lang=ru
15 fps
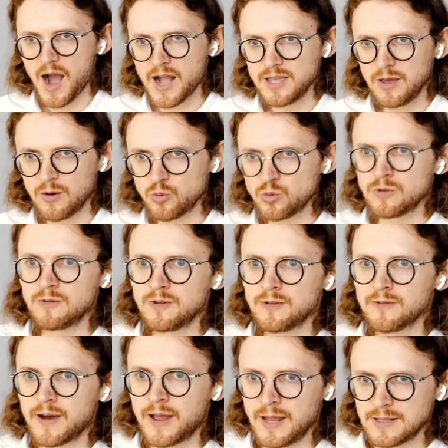а не
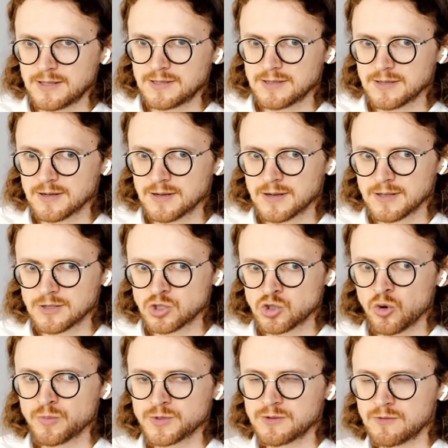удовлетворить э,
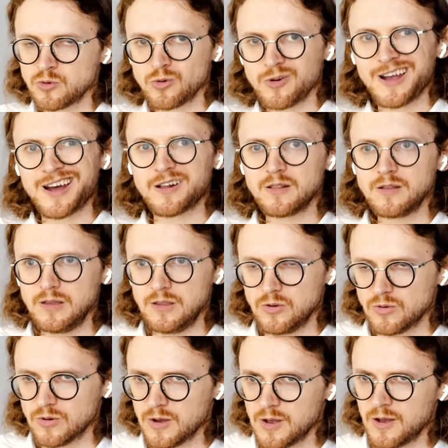собственную
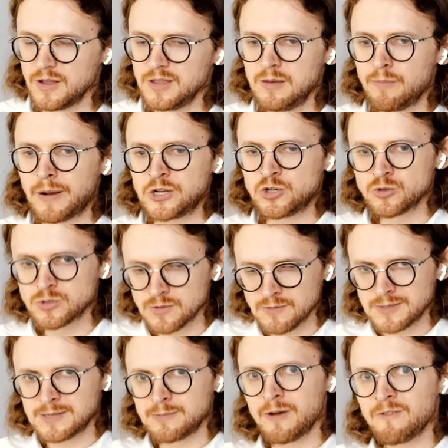гордыню, не
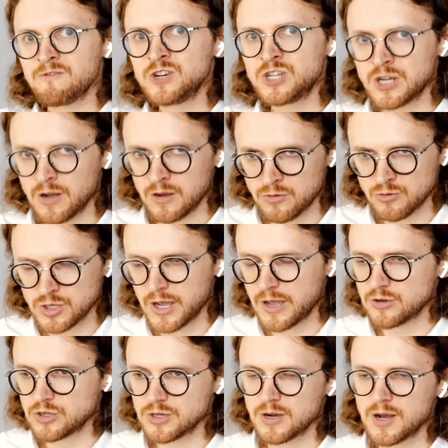почувствовать себя выше
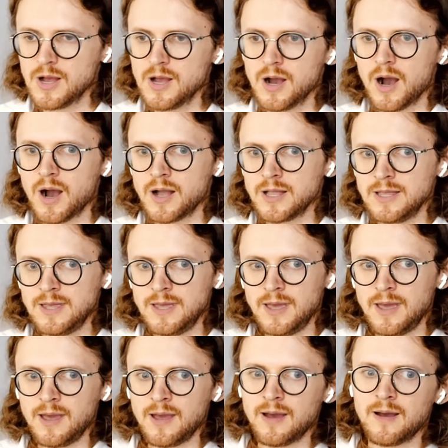окружающих, а
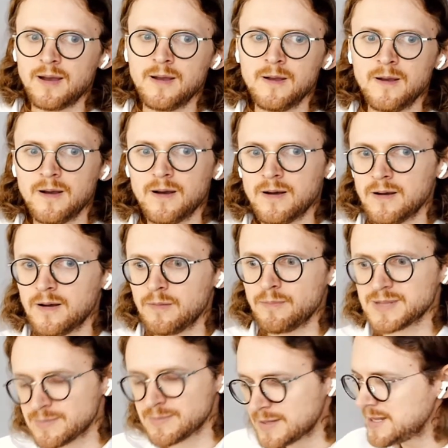не а,
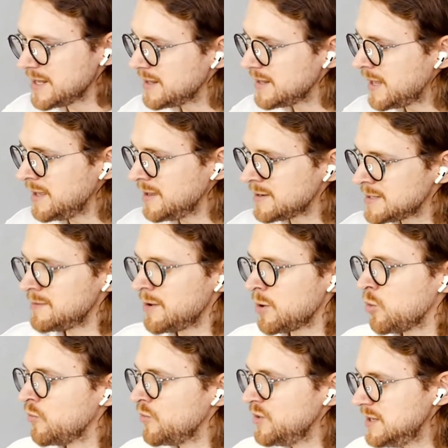посмотреть на них
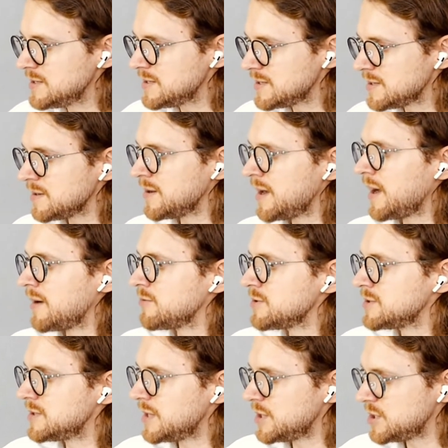сверху вниз, как
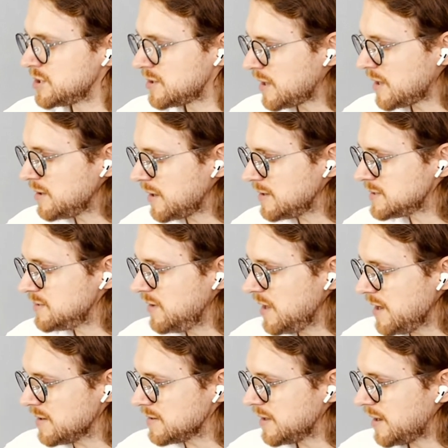вот, значит, они такие
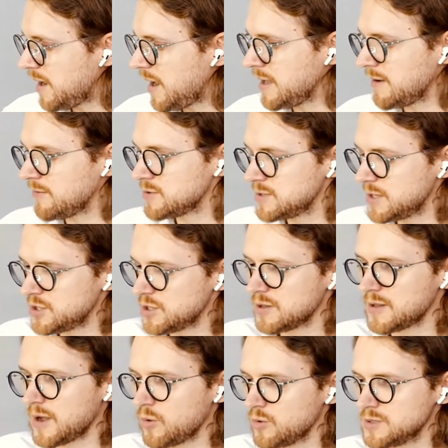звери, да, а я вот,
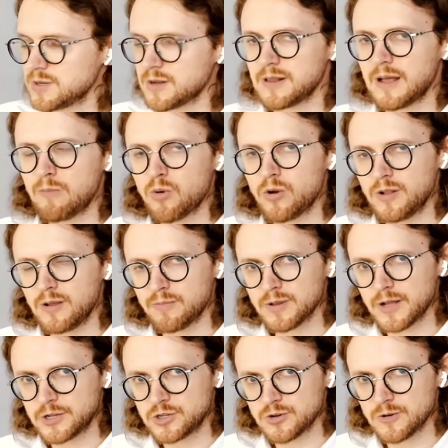значит, такой сердобольный
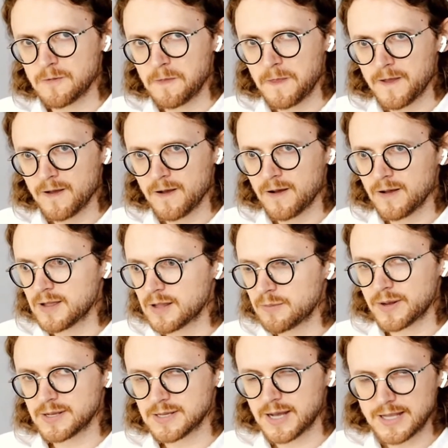плачу
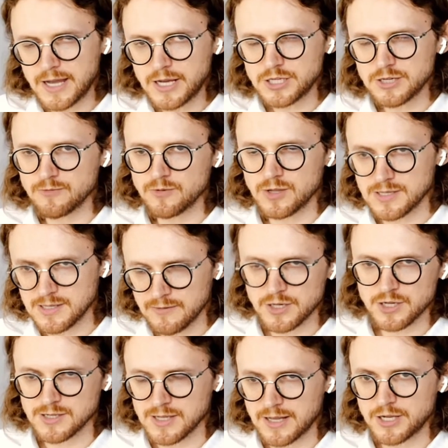над происходящим. Вот если
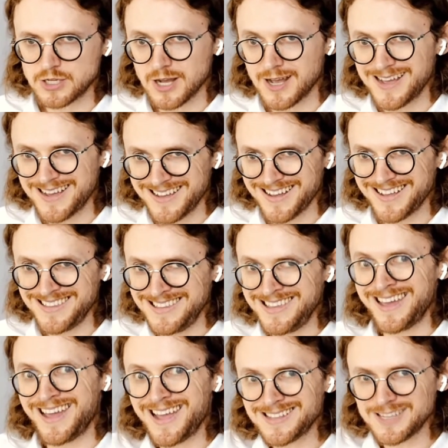ваша задача
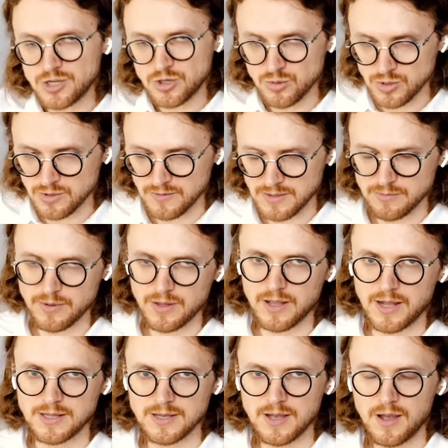не эти чувства
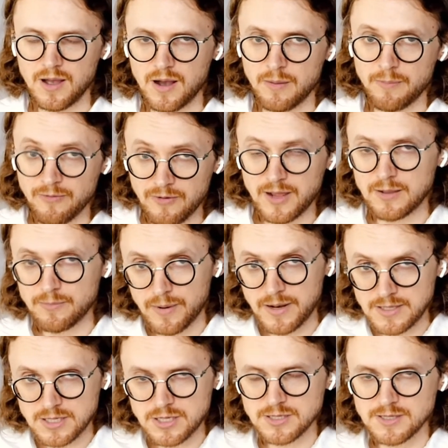испытать, а повлиять
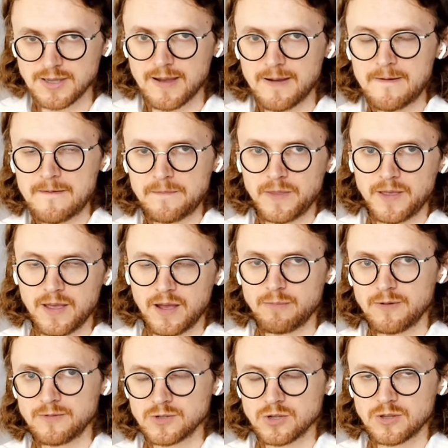политически,
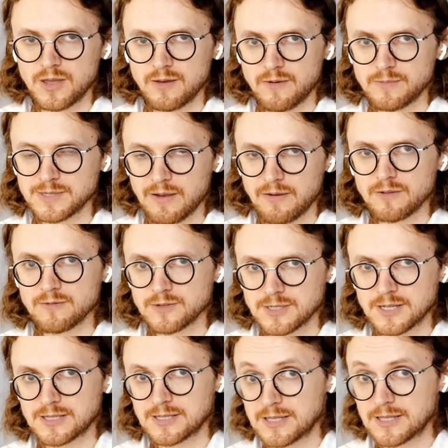я бы все-таки вам советовал
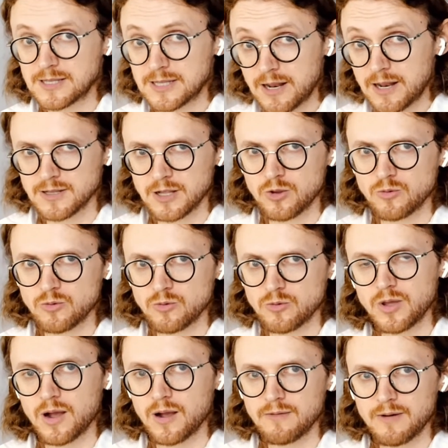сконцентрироваться на том,
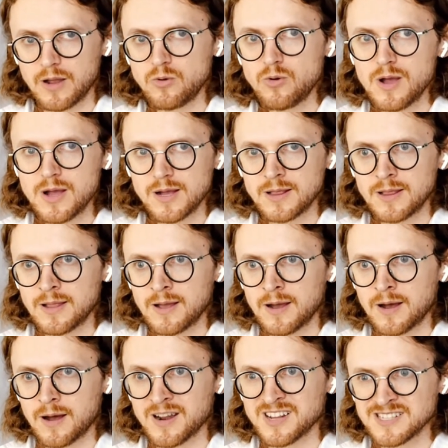что я говорю,
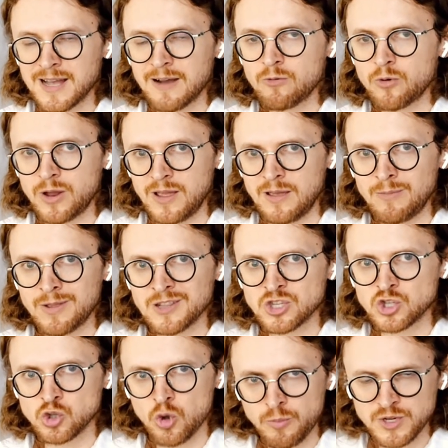на разговоре именно
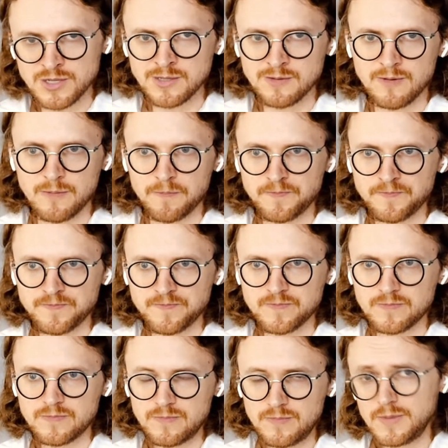с обществом,
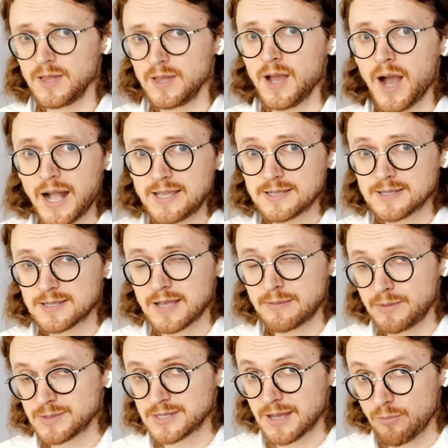а не с
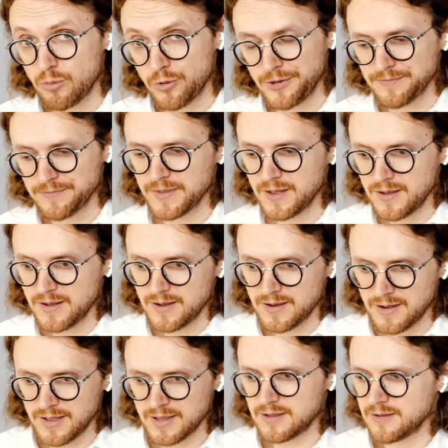самим собой.
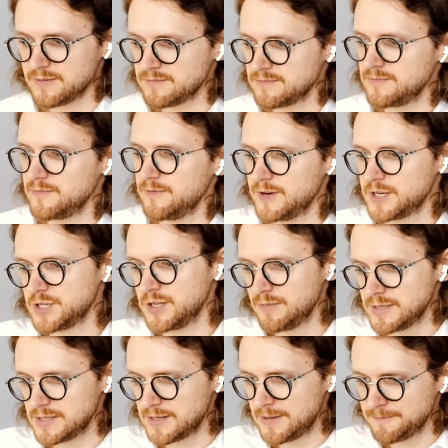А, это важная
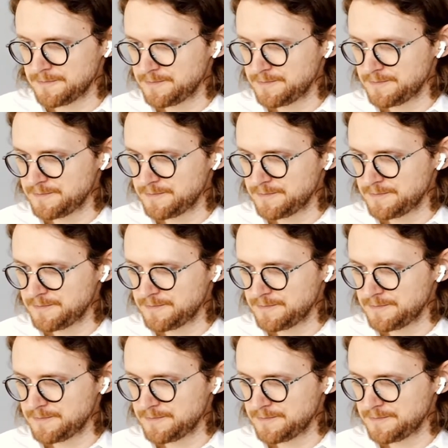мысль.